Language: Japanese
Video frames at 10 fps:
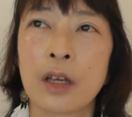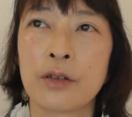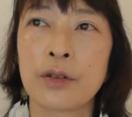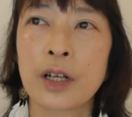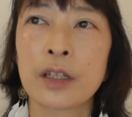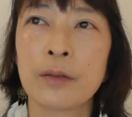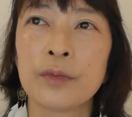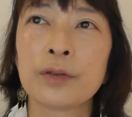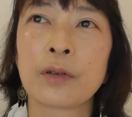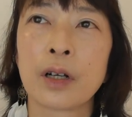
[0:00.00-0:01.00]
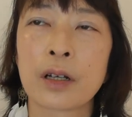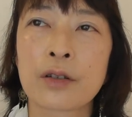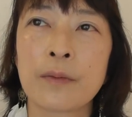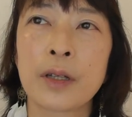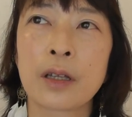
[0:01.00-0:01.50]
歪んだものが
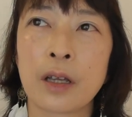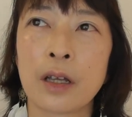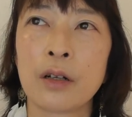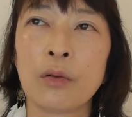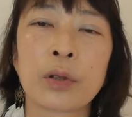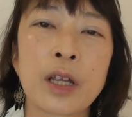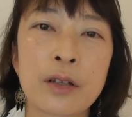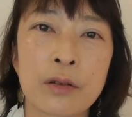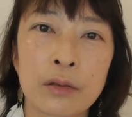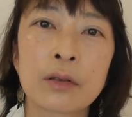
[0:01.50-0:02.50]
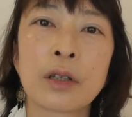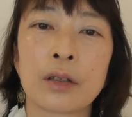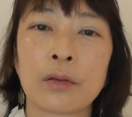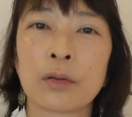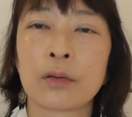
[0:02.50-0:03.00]
全て露呈するって
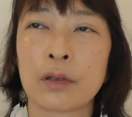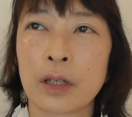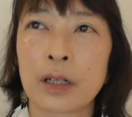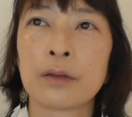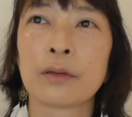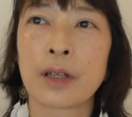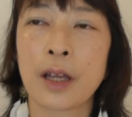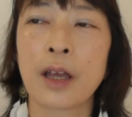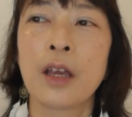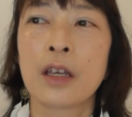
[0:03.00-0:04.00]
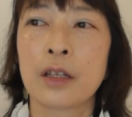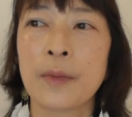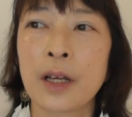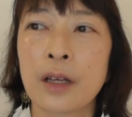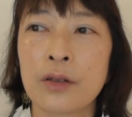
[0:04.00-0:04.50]
いうことになるので
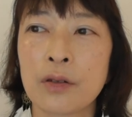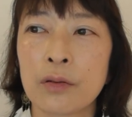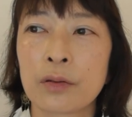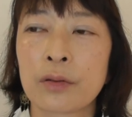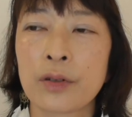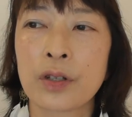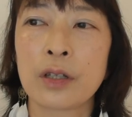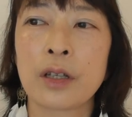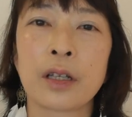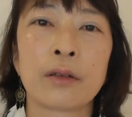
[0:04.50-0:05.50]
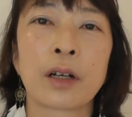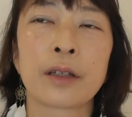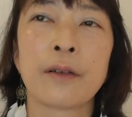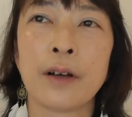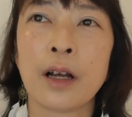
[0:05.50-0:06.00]
今現状苦しんでいる
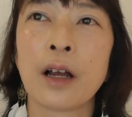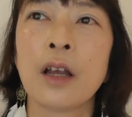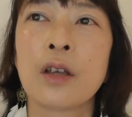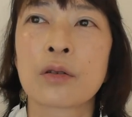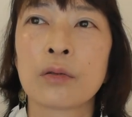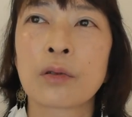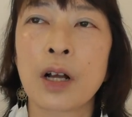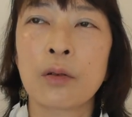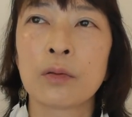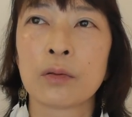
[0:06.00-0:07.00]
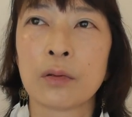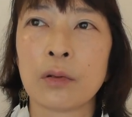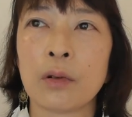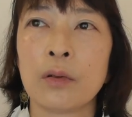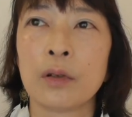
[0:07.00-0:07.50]
方はその過去
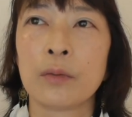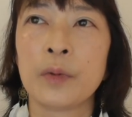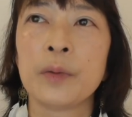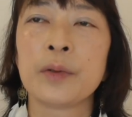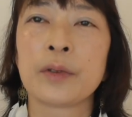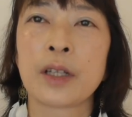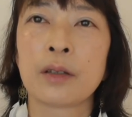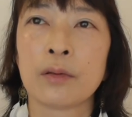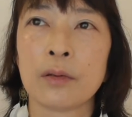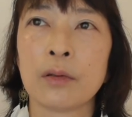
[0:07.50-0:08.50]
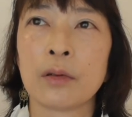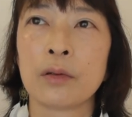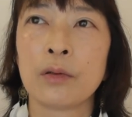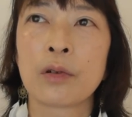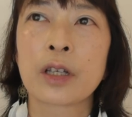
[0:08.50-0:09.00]
の部分での
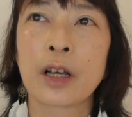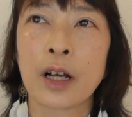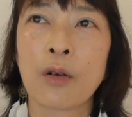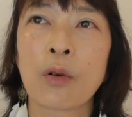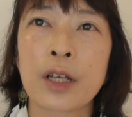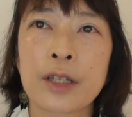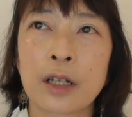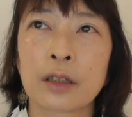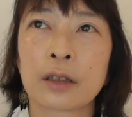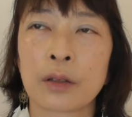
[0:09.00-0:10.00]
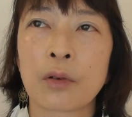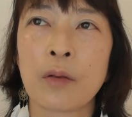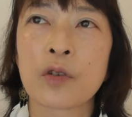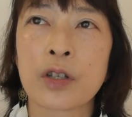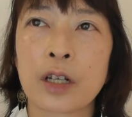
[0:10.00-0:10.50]
動きがおかしかったの
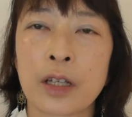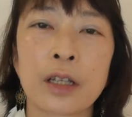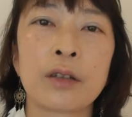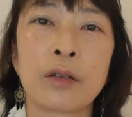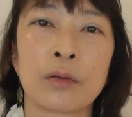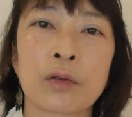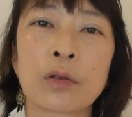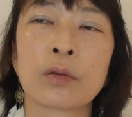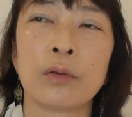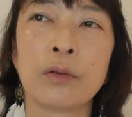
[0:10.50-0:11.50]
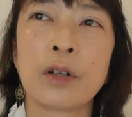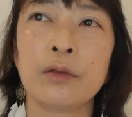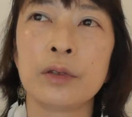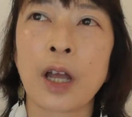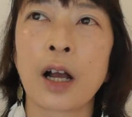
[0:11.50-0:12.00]
かもしれないっていうのをちょっと
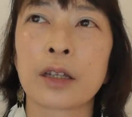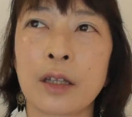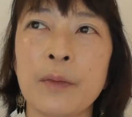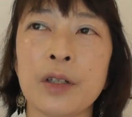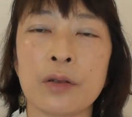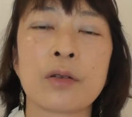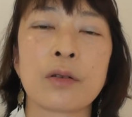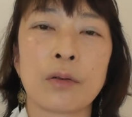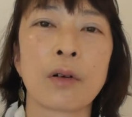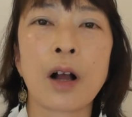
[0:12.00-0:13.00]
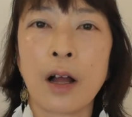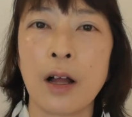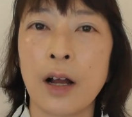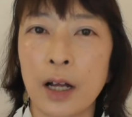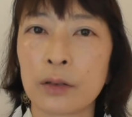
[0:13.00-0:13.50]
疑ってみる必要が
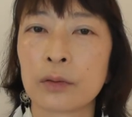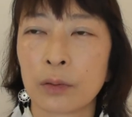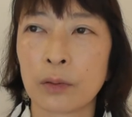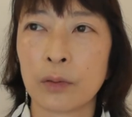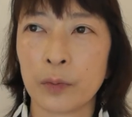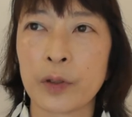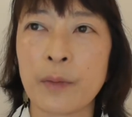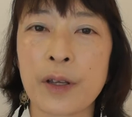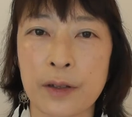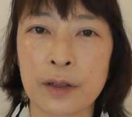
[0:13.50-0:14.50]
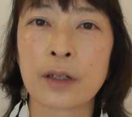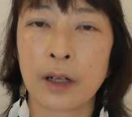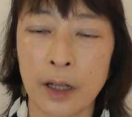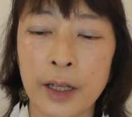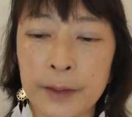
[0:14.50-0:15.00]
あると思います。
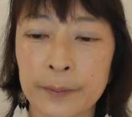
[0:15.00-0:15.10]
は